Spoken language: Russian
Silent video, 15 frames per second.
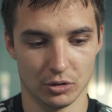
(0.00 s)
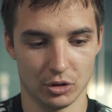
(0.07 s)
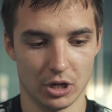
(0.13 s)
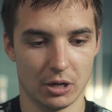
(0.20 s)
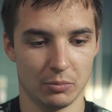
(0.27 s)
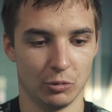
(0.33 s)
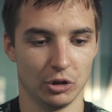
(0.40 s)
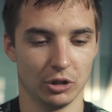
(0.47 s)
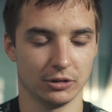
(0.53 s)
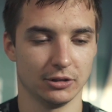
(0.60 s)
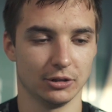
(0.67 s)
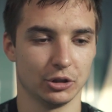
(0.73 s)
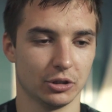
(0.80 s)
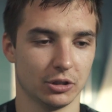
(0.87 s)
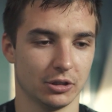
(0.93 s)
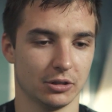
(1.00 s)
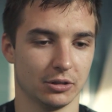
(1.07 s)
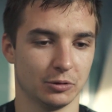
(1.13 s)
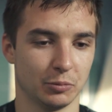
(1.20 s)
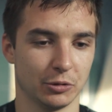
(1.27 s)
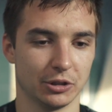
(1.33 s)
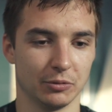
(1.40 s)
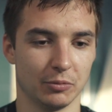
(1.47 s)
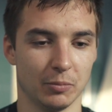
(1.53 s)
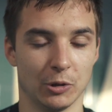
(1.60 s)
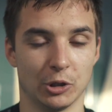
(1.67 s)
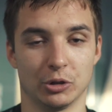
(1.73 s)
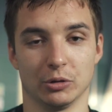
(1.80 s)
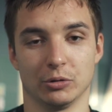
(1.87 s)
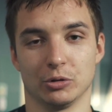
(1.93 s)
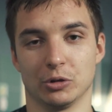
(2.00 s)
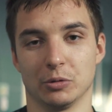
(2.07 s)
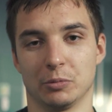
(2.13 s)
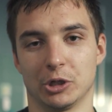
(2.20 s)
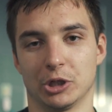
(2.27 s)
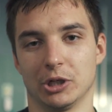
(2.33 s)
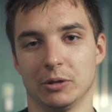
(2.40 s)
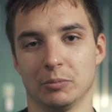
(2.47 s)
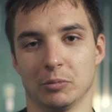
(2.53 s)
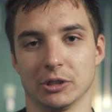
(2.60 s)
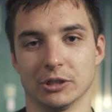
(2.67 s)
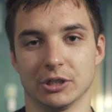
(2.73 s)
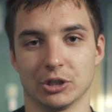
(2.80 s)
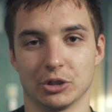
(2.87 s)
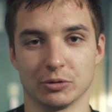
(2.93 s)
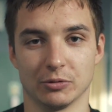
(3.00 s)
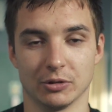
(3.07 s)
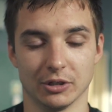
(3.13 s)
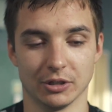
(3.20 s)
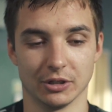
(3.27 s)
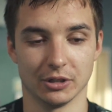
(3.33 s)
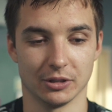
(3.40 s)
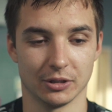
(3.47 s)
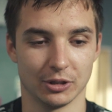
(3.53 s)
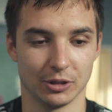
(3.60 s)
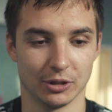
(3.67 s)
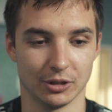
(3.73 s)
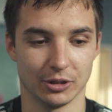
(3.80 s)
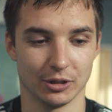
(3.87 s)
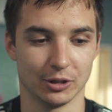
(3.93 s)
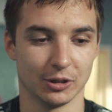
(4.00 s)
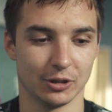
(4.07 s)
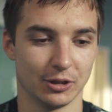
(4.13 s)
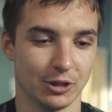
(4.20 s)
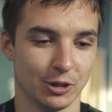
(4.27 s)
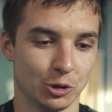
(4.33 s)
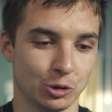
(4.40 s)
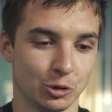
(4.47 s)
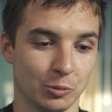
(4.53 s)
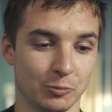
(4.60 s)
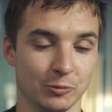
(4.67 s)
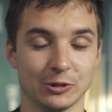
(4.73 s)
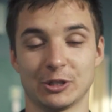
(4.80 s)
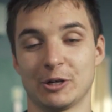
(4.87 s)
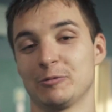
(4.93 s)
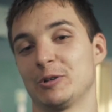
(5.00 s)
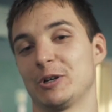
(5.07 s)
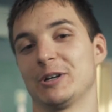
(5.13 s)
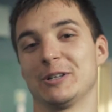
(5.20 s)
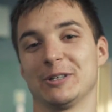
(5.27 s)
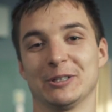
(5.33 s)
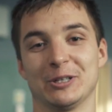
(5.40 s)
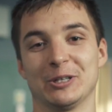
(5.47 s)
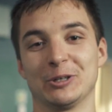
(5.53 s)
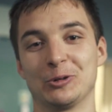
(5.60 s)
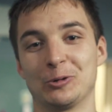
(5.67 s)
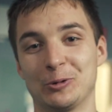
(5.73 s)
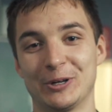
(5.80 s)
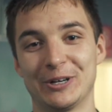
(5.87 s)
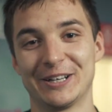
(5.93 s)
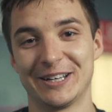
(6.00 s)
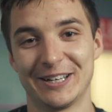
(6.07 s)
Да, было слышно, спасибо большое, то, что пришли, поддерживали, и ждем вас завтра на игру.